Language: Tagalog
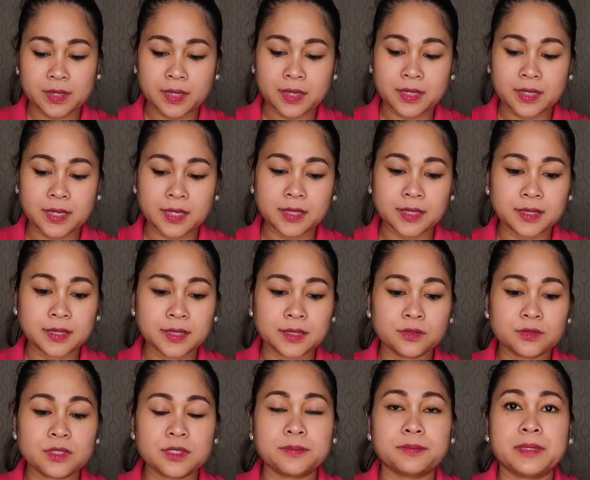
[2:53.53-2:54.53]
Ayan,
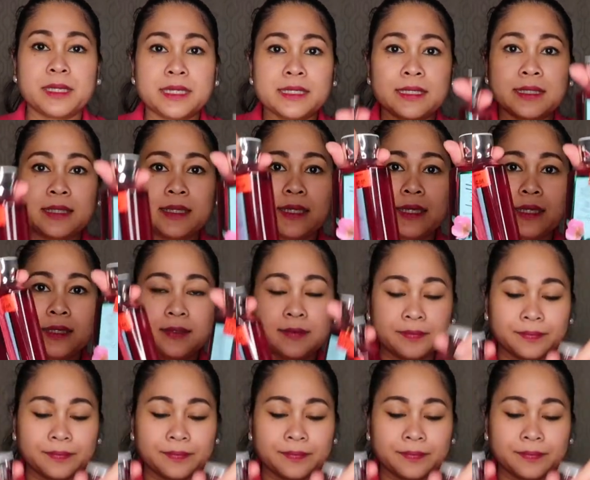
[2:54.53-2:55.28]
nandito sa plastic.